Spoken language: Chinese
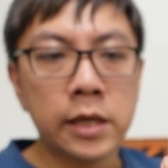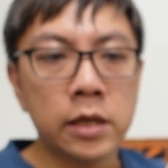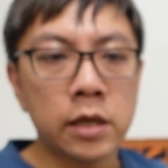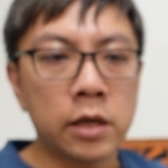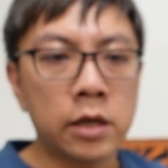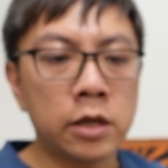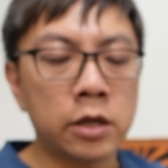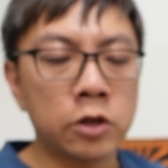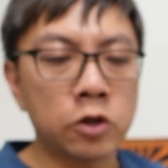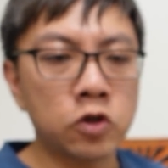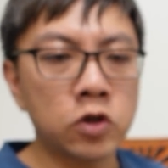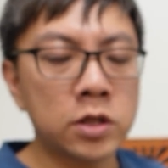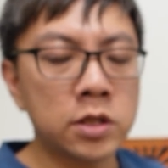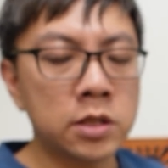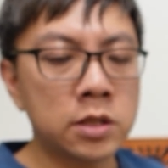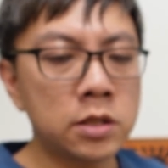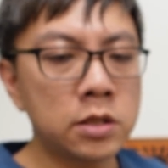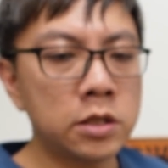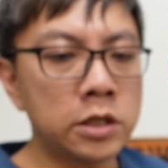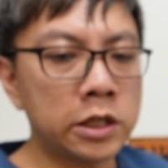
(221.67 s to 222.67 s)
呃，算
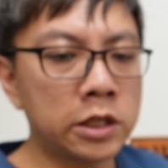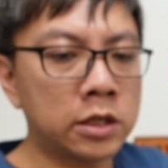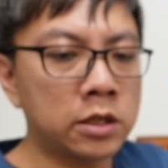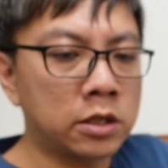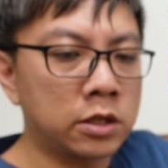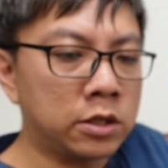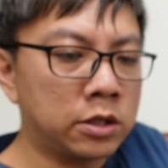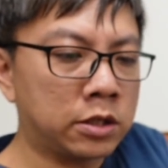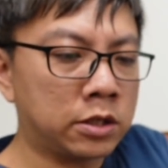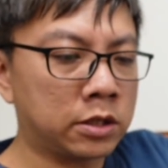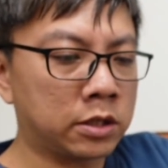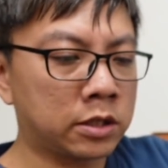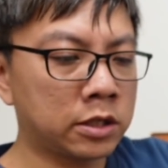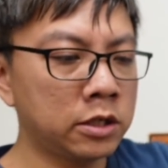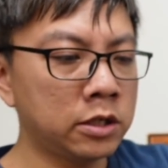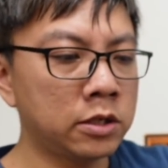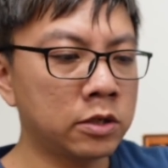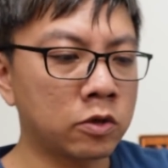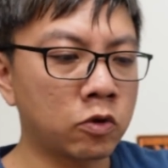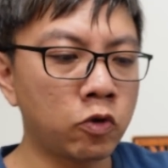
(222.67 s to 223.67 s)
是一个
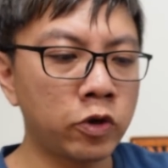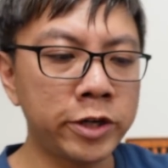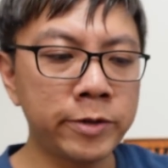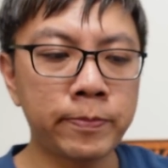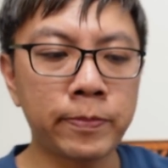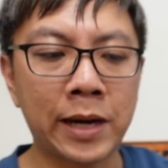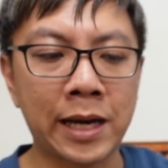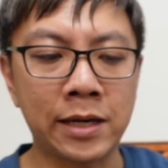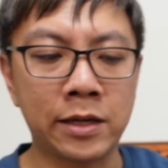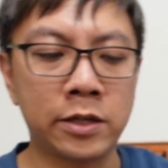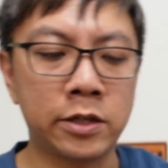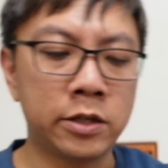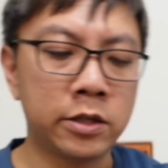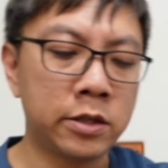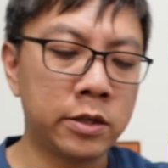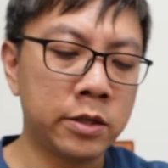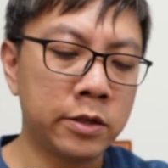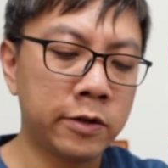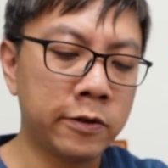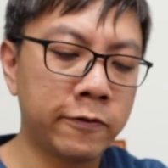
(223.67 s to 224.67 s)
特规版
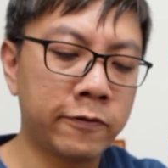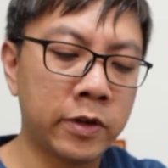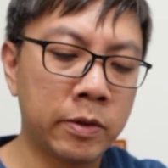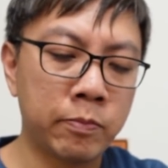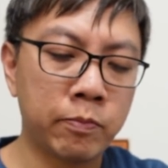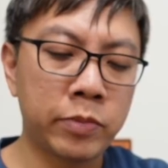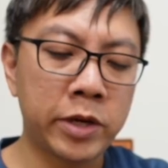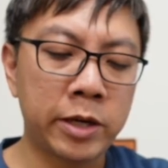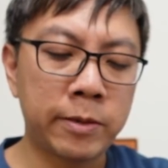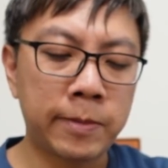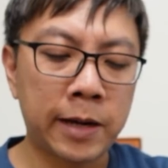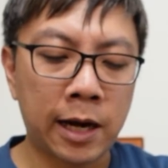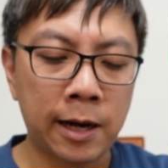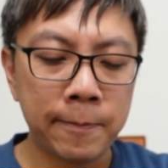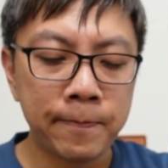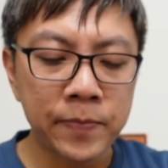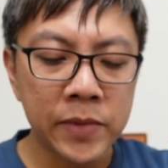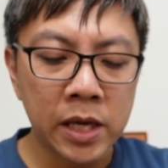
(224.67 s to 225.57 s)
的粉杯吧。